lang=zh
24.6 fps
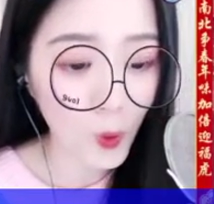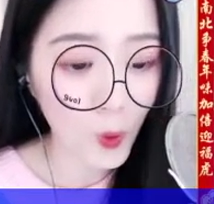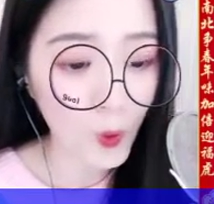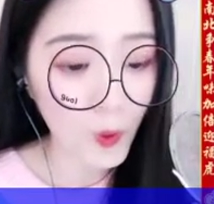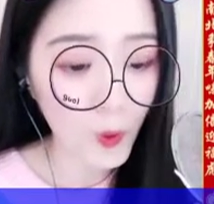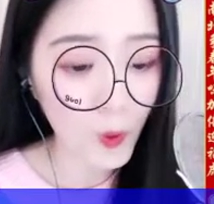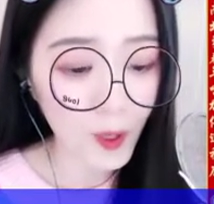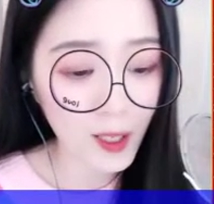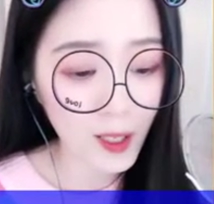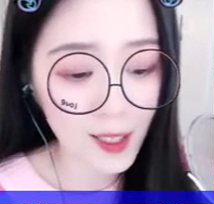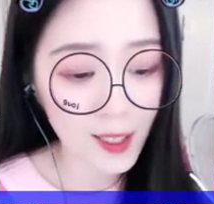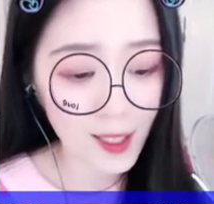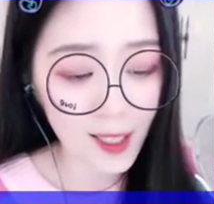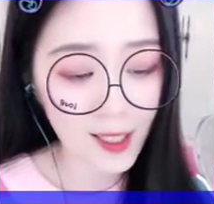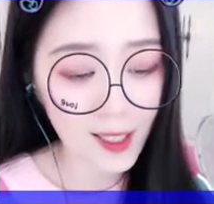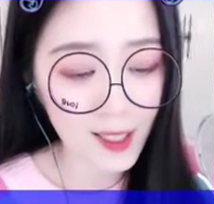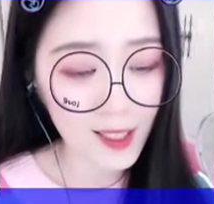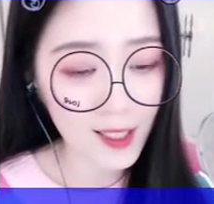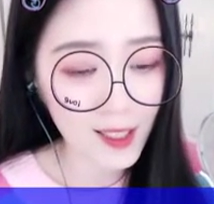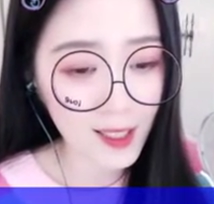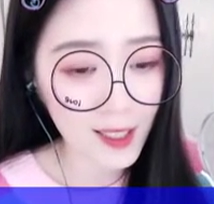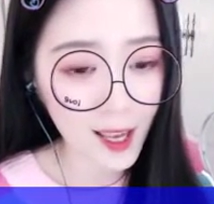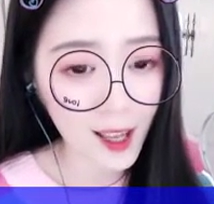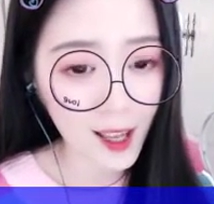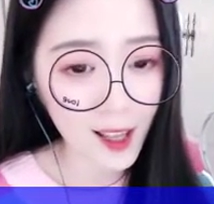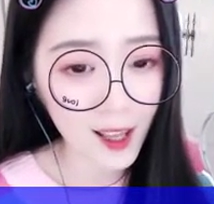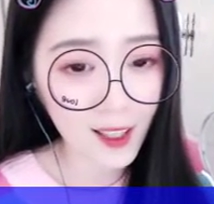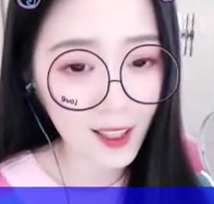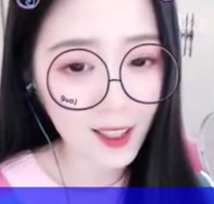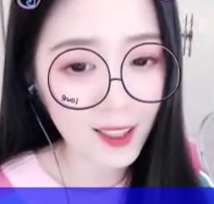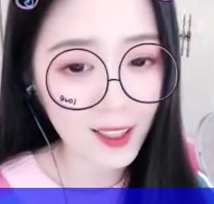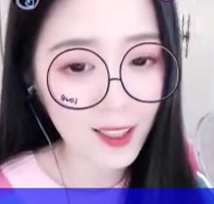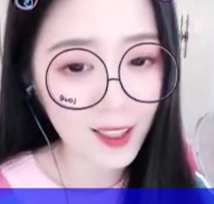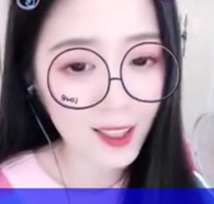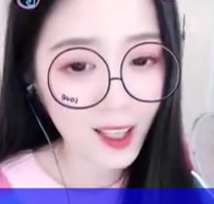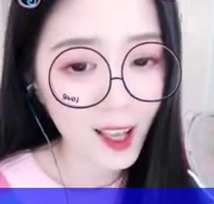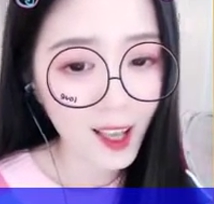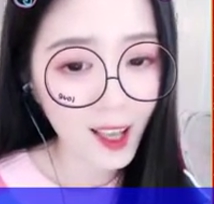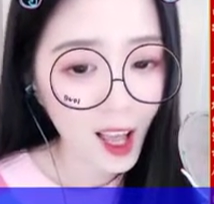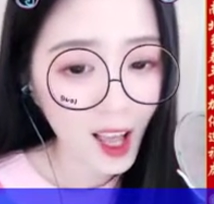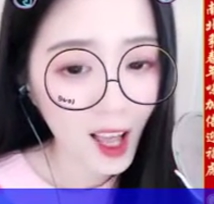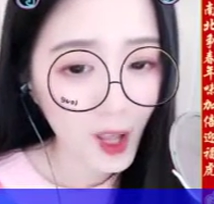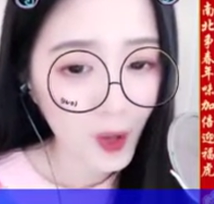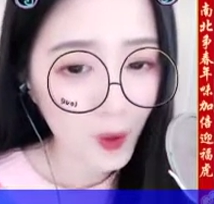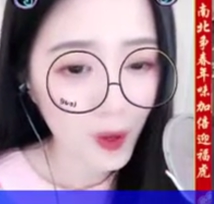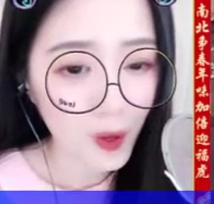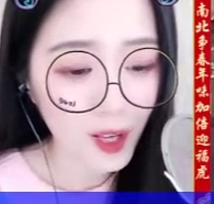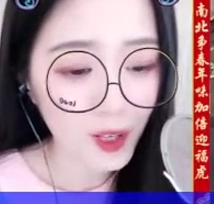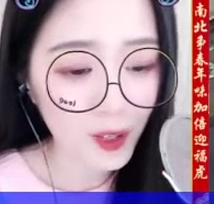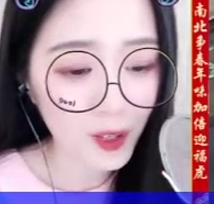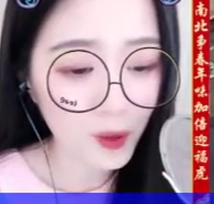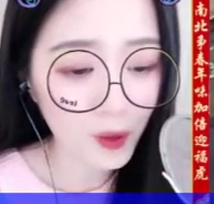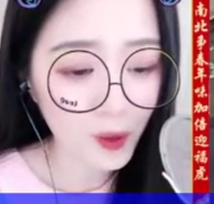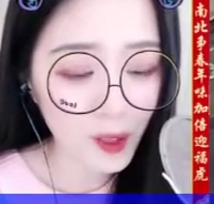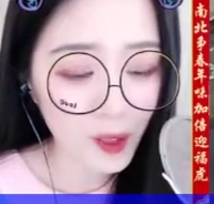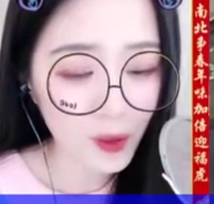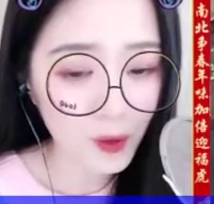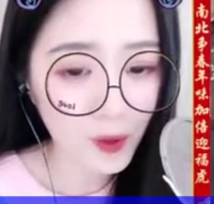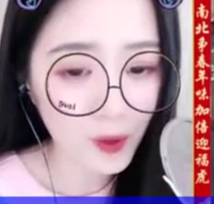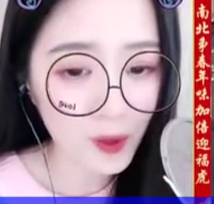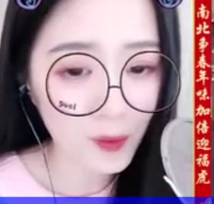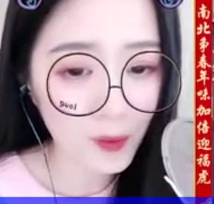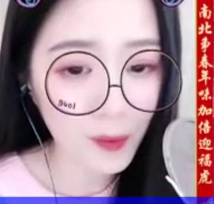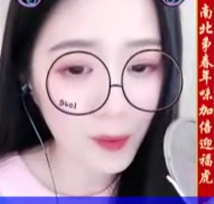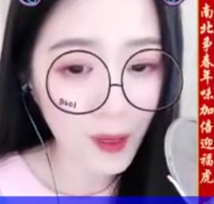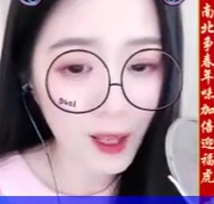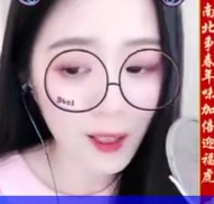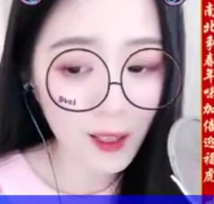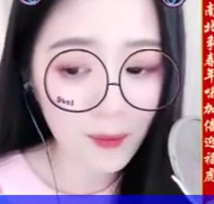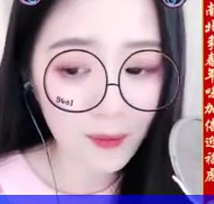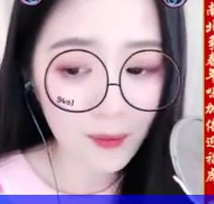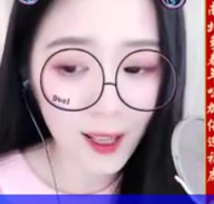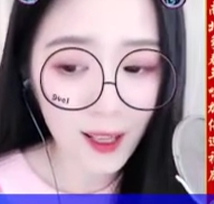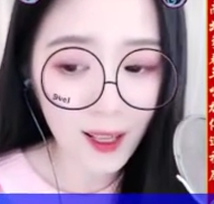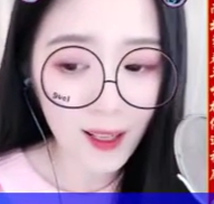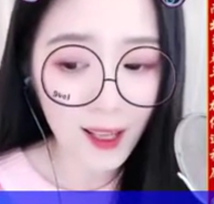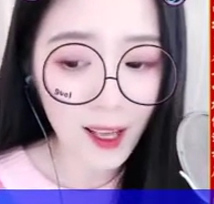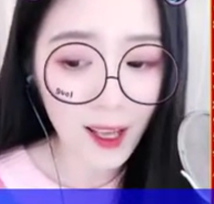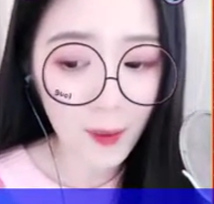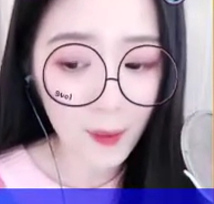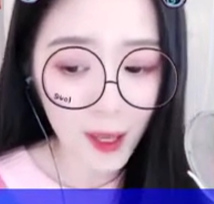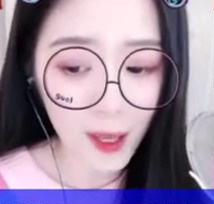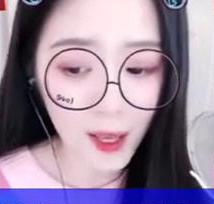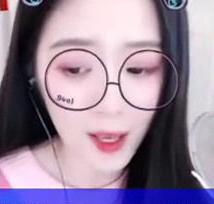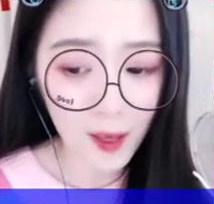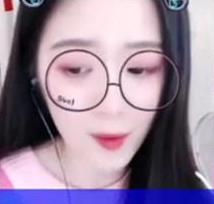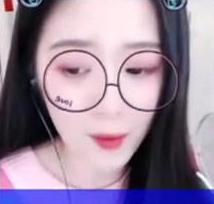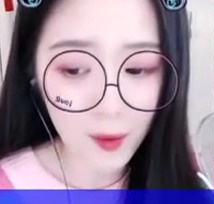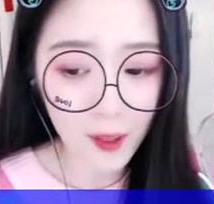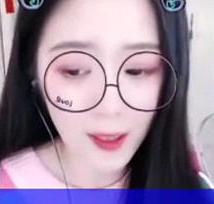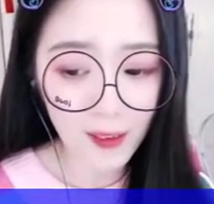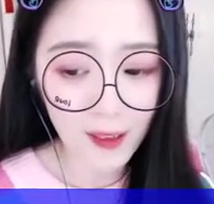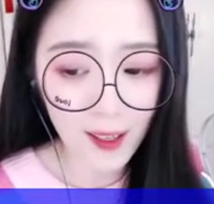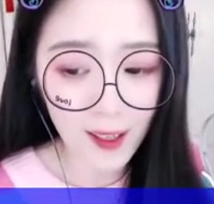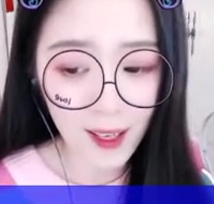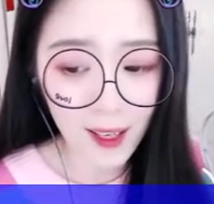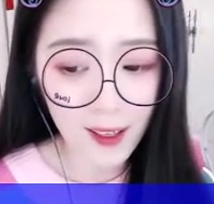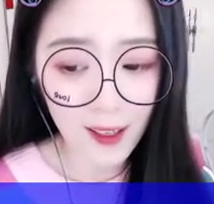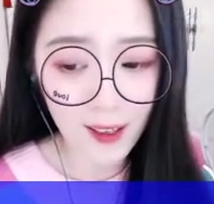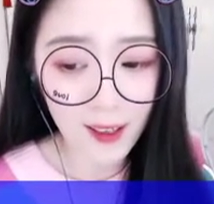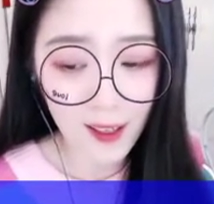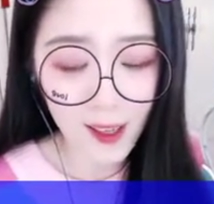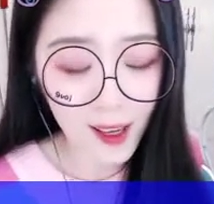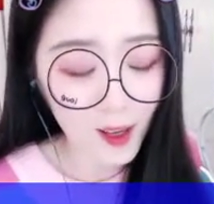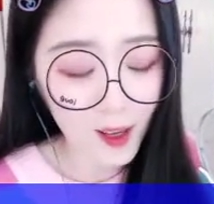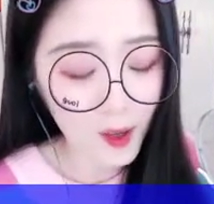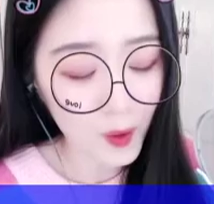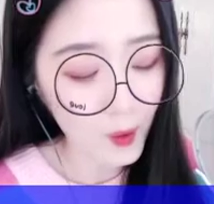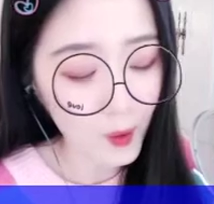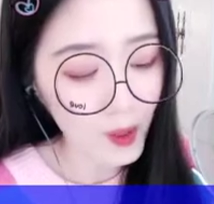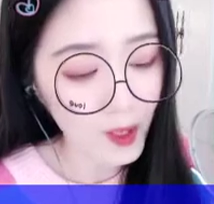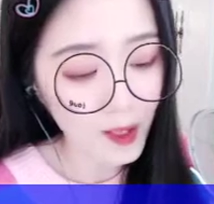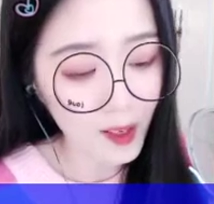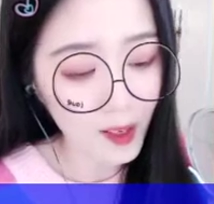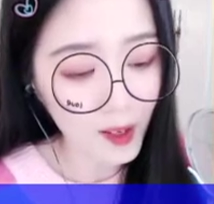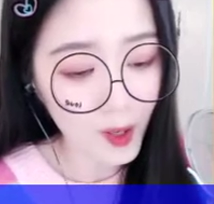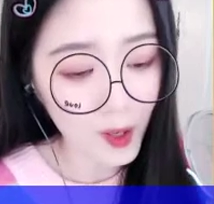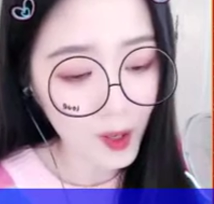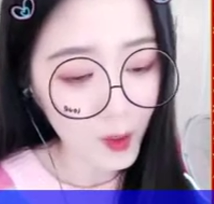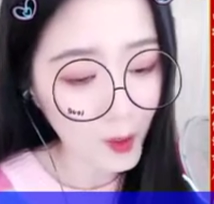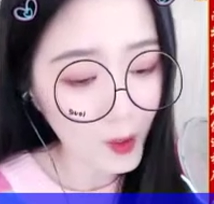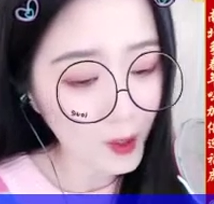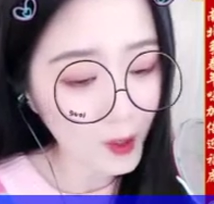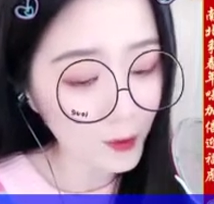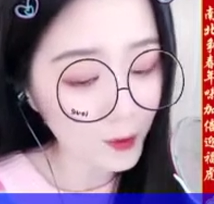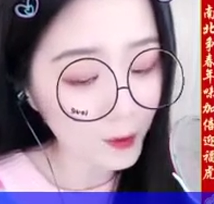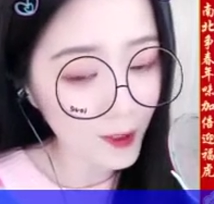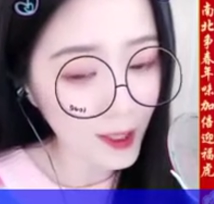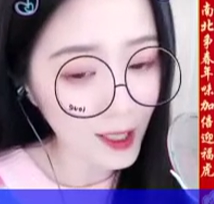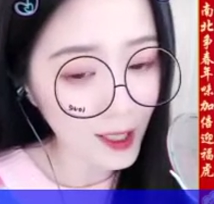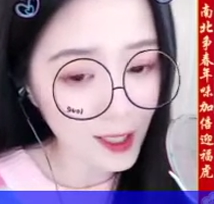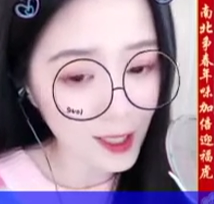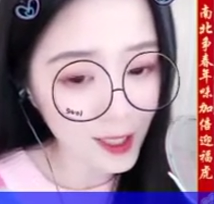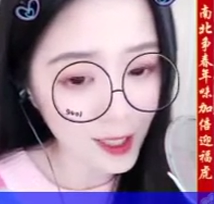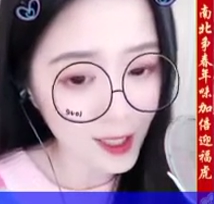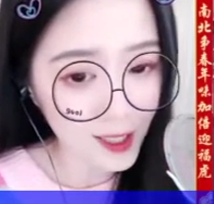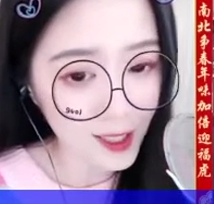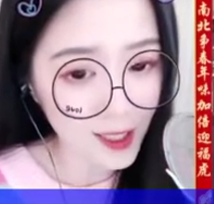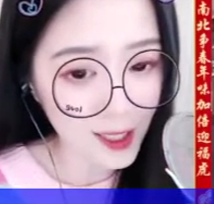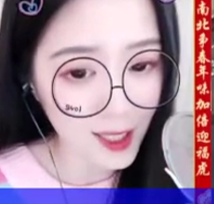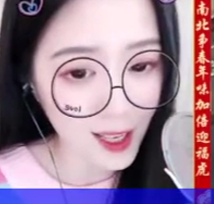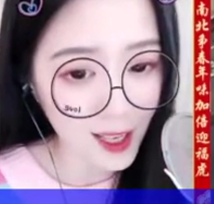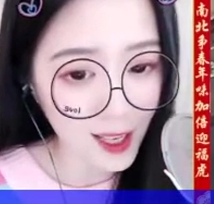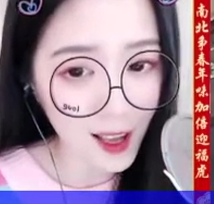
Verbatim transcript: 我以前怎么不知道？胡尘宫里的九妹，竟美成了这样，